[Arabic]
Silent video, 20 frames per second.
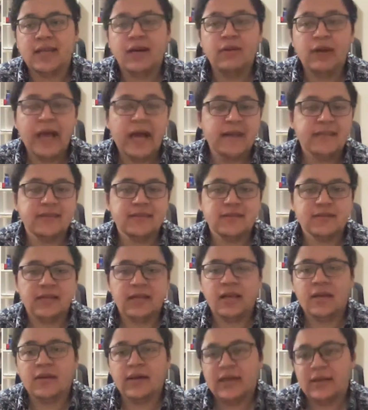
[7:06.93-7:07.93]
او العكس
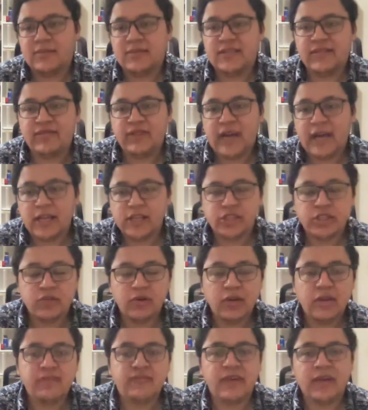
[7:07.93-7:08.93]
هي هي مسافره على جي
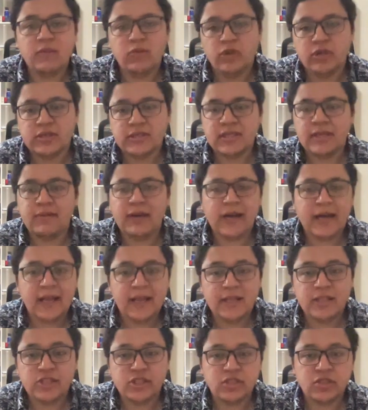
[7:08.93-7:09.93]
1 فهي ممكن تجيبك
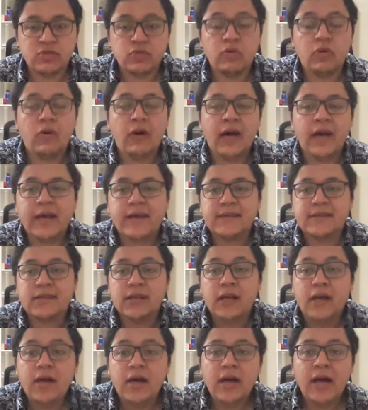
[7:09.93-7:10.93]
على جي 2 وهكذا
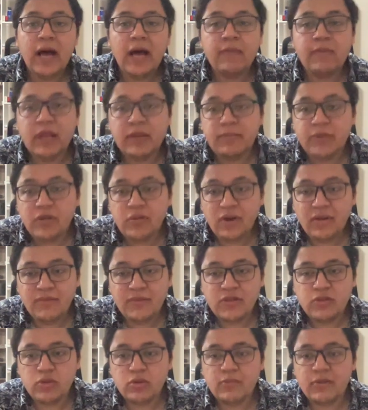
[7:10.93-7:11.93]
اما البي 1 بي
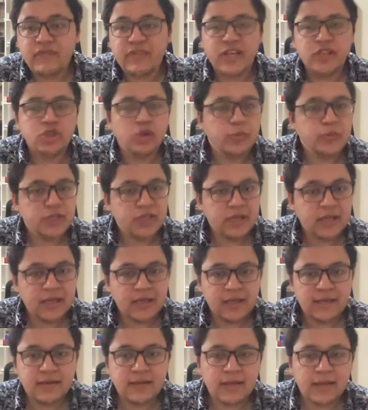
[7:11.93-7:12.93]
2 ما فيهاش اوبشن ان
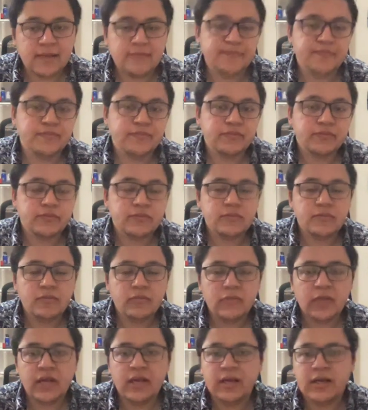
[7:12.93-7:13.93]
انت
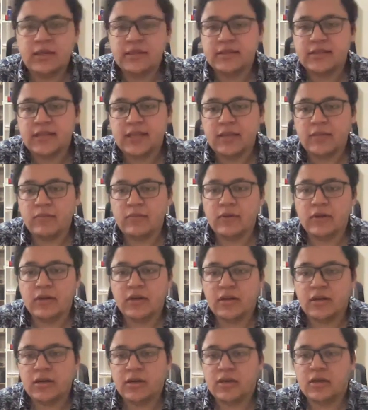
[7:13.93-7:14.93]
آه، تجيب
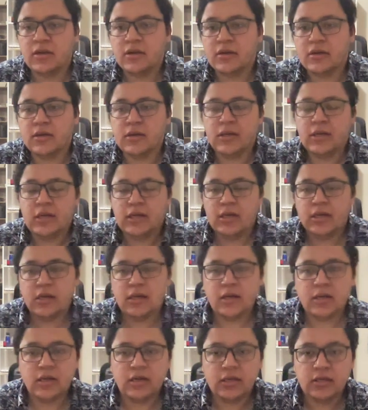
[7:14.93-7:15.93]
آه،
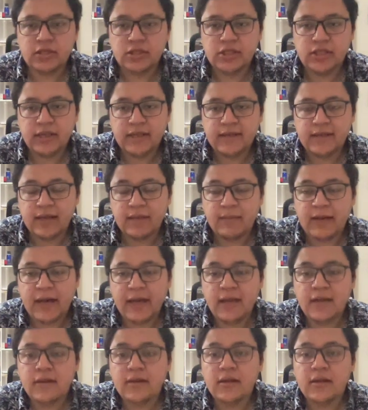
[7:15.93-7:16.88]
آه، شركتك معاك